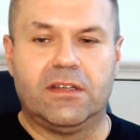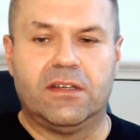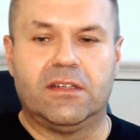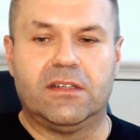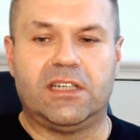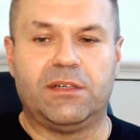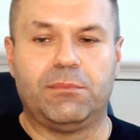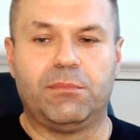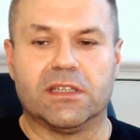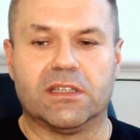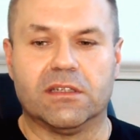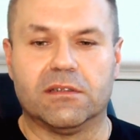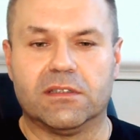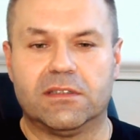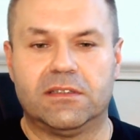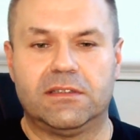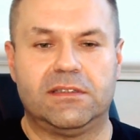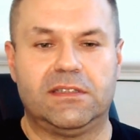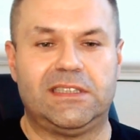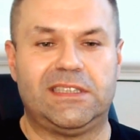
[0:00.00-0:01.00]
Ребята,
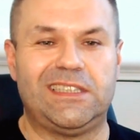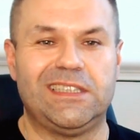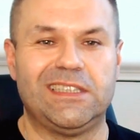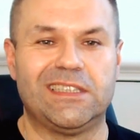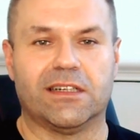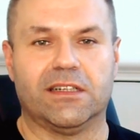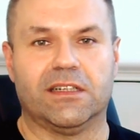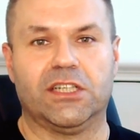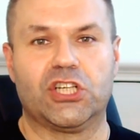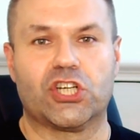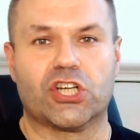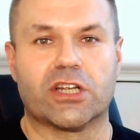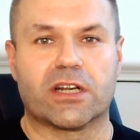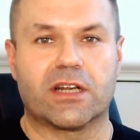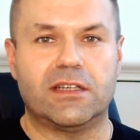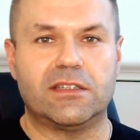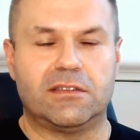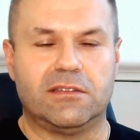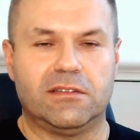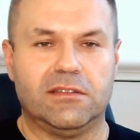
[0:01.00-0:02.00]
Сира и
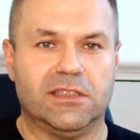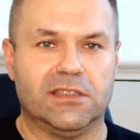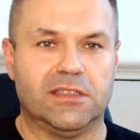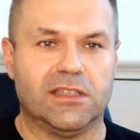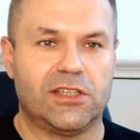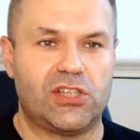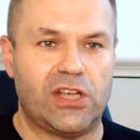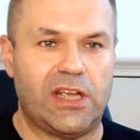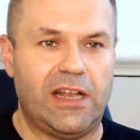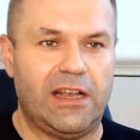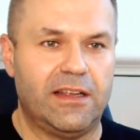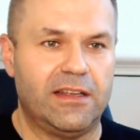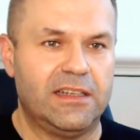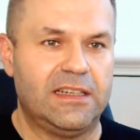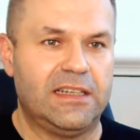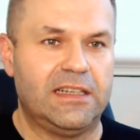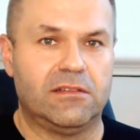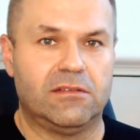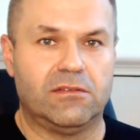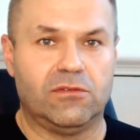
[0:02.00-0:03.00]
Шираз изначально,
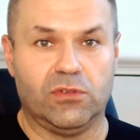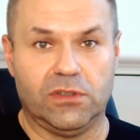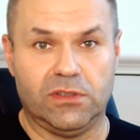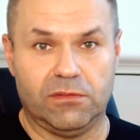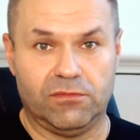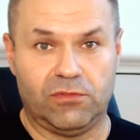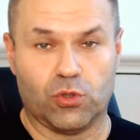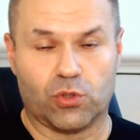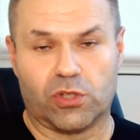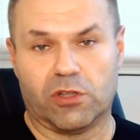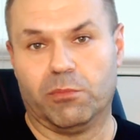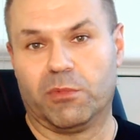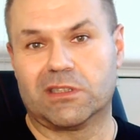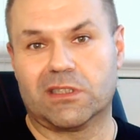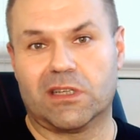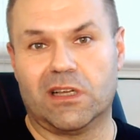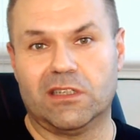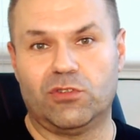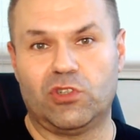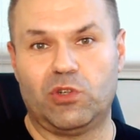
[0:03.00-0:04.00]
все, что я им
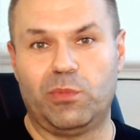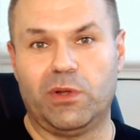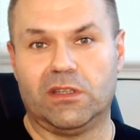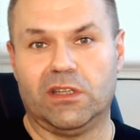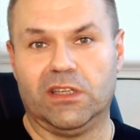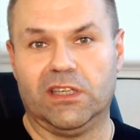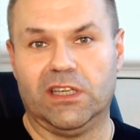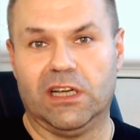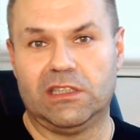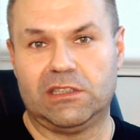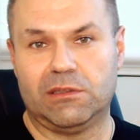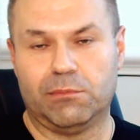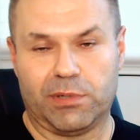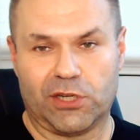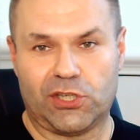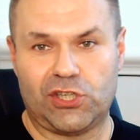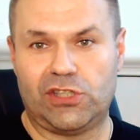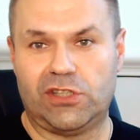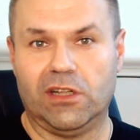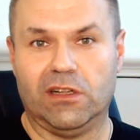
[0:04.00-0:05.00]
рассказываю, ребята, я это
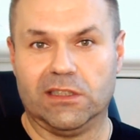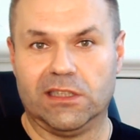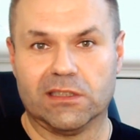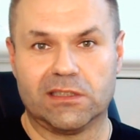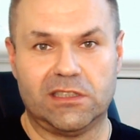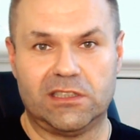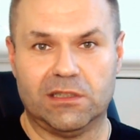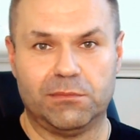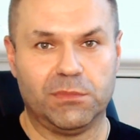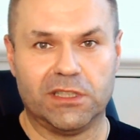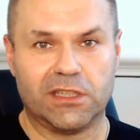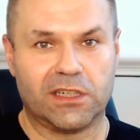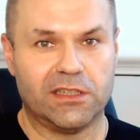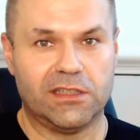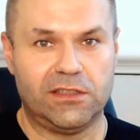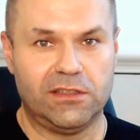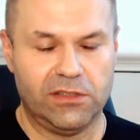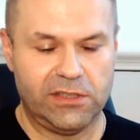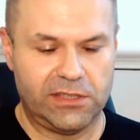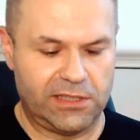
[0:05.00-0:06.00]
прочитал. Я с этим не
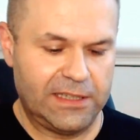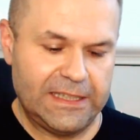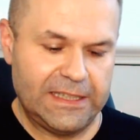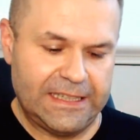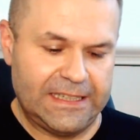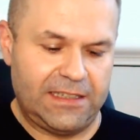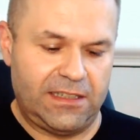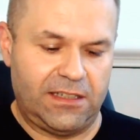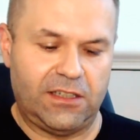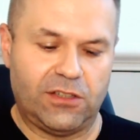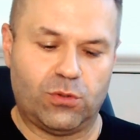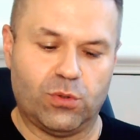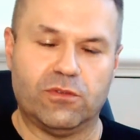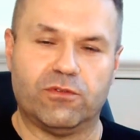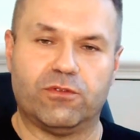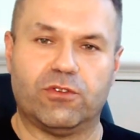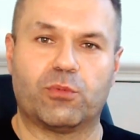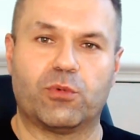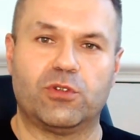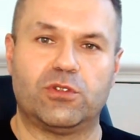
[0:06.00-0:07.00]
родился. Эту
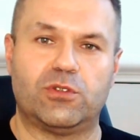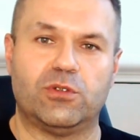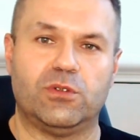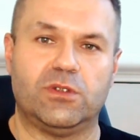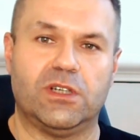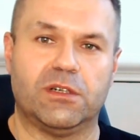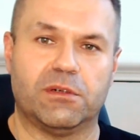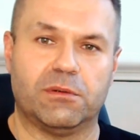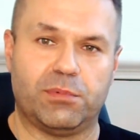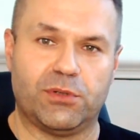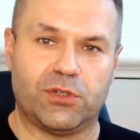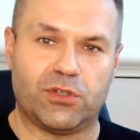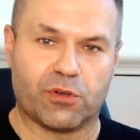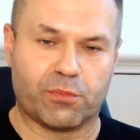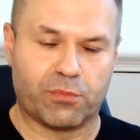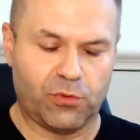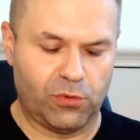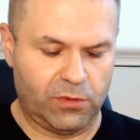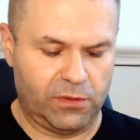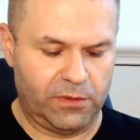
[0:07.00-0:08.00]
информацию я
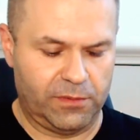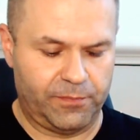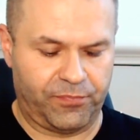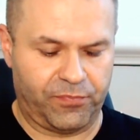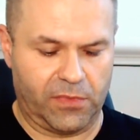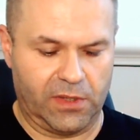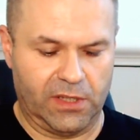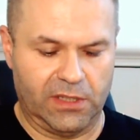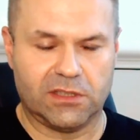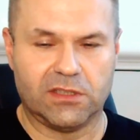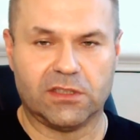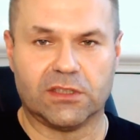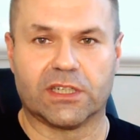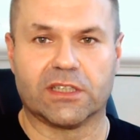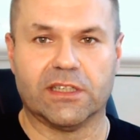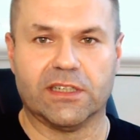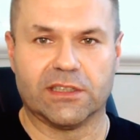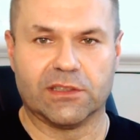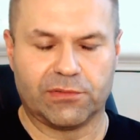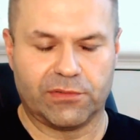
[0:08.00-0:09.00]
почерпнул из
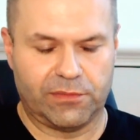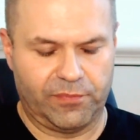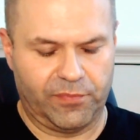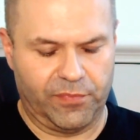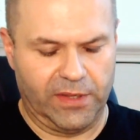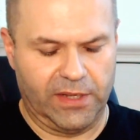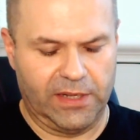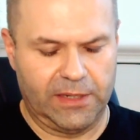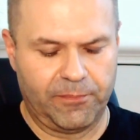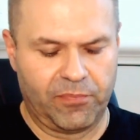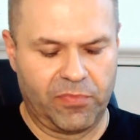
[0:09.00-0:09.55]
интернетов, да?